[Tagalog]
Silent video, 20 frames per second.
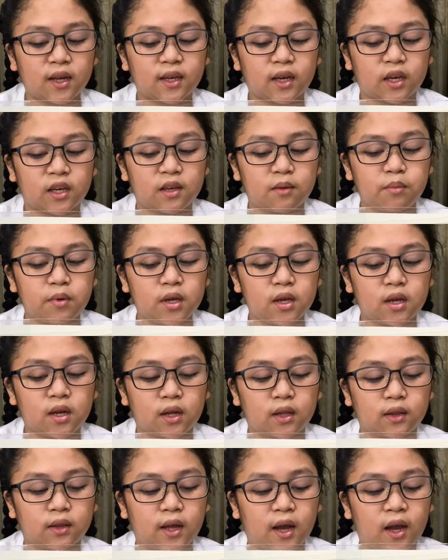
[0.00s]

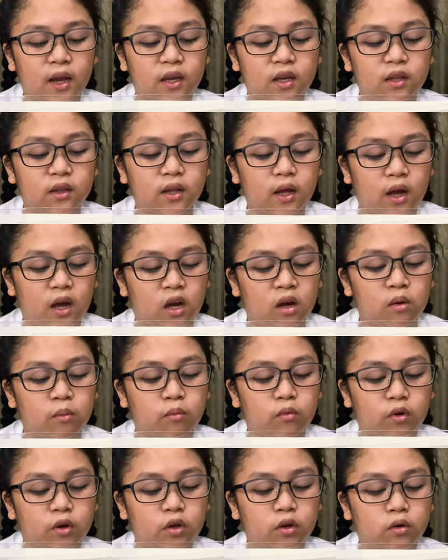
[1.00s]
kaibigan dahil
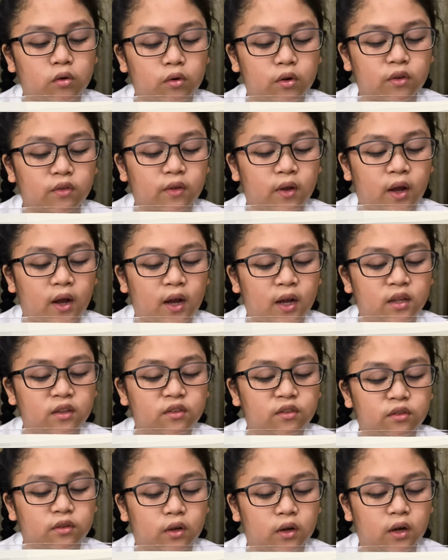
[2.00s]
naamoy kung saan
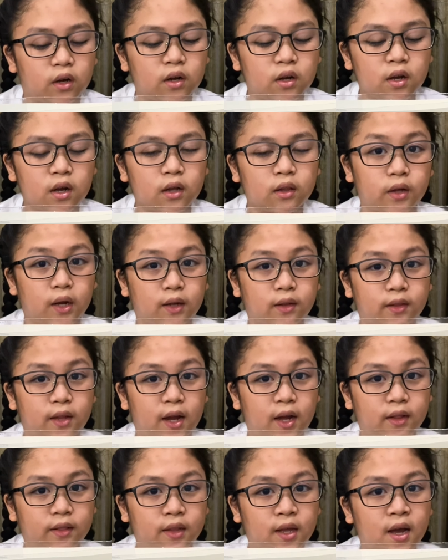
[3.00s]
siya
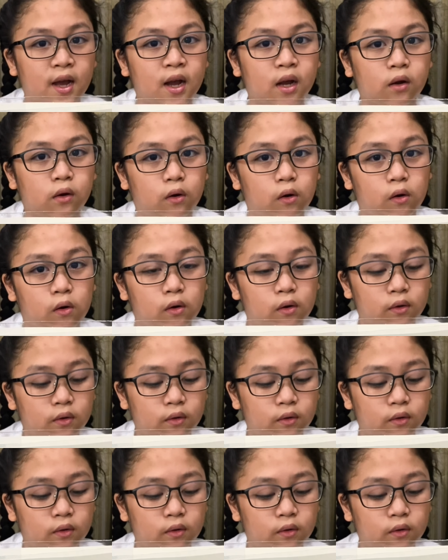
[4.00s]
nagtatago.